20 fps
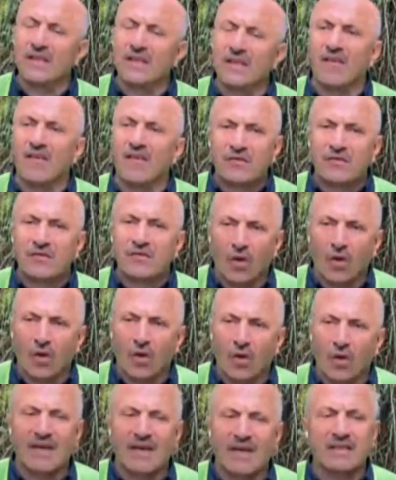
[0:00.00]
değil afat
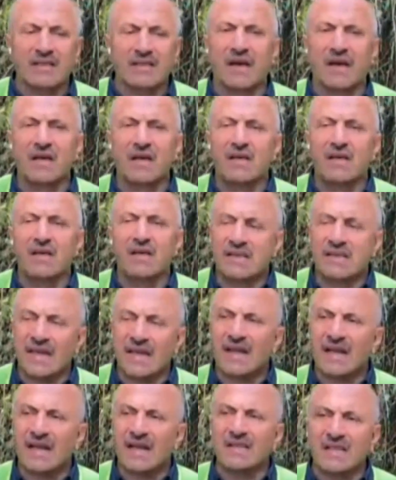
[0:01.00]
olmadan da
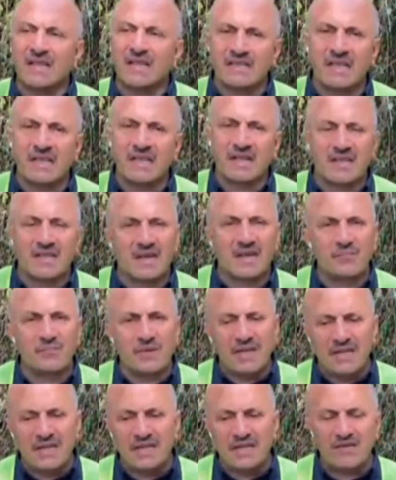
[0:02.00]
gerekli
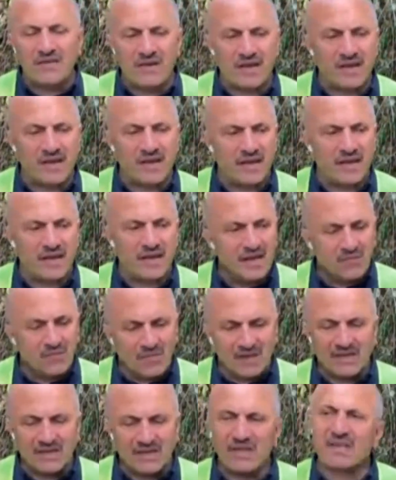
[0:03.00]
destekleri, bilgi ve
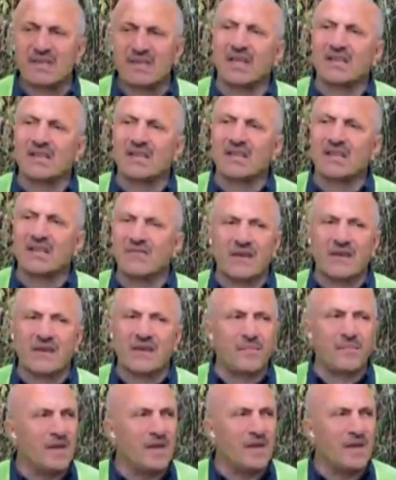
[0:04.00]
maddi destekleri
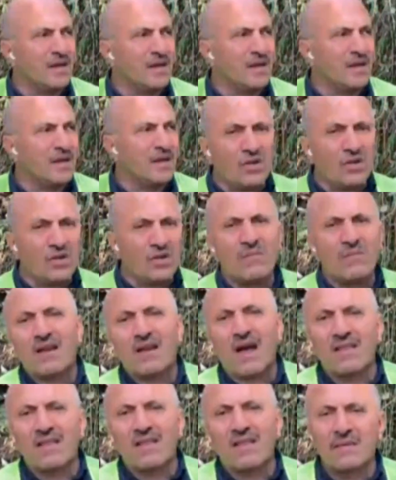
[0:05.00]
verip bu
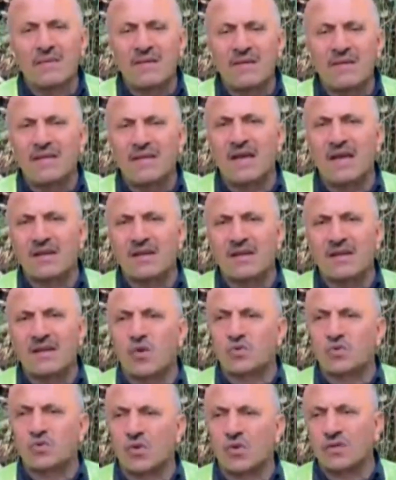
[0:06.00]
önlemler alınabilir yani
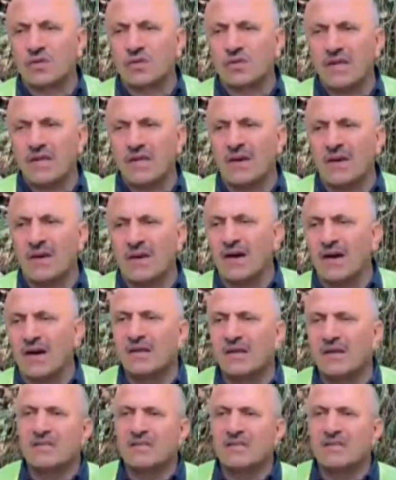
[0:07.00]
çok zor değil ama
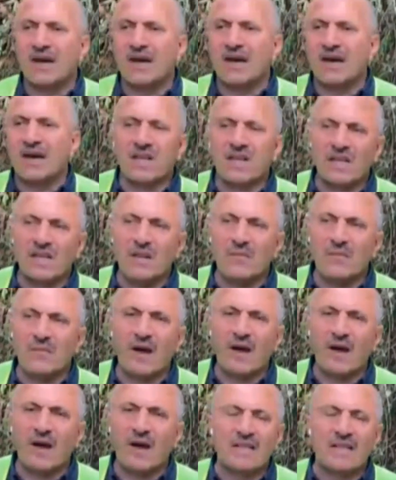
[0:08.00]
sadece il
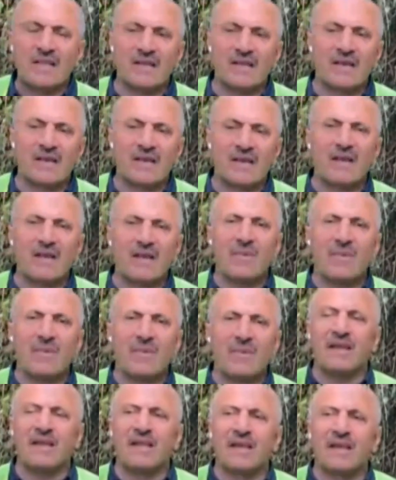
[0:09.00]
bank gelirleriyle
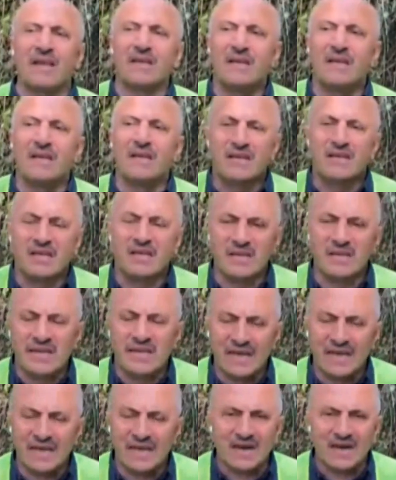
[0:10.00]
belediyeler
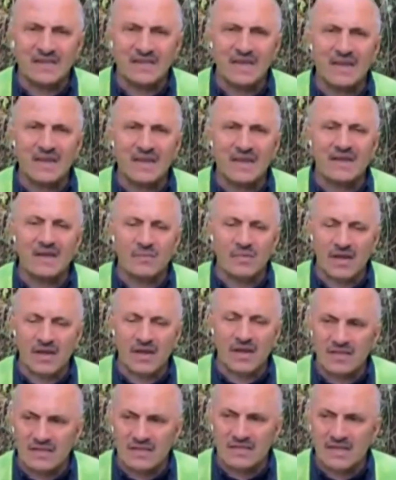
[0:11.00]
e, kendi kaderlerine
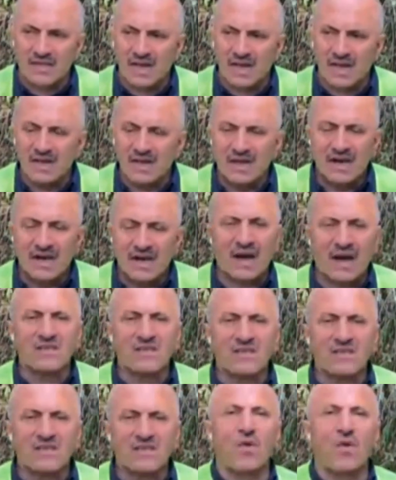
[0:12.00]
bırakılırsa
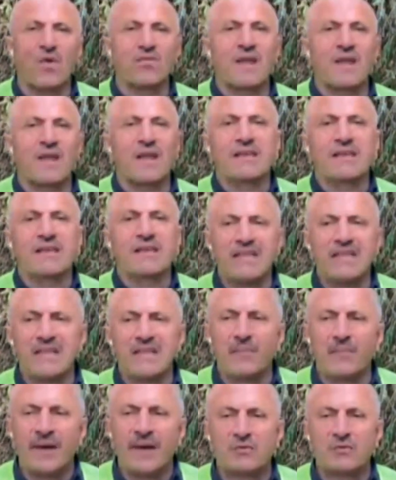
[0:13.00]
ancak onlarla
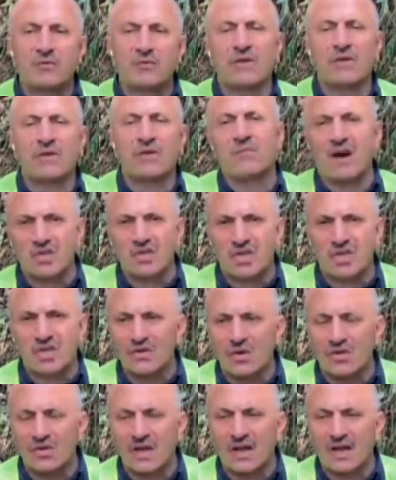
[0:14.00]
kendi personel
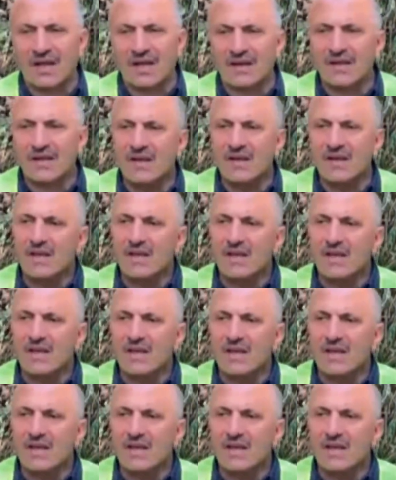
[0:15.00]
maaşlarını öderler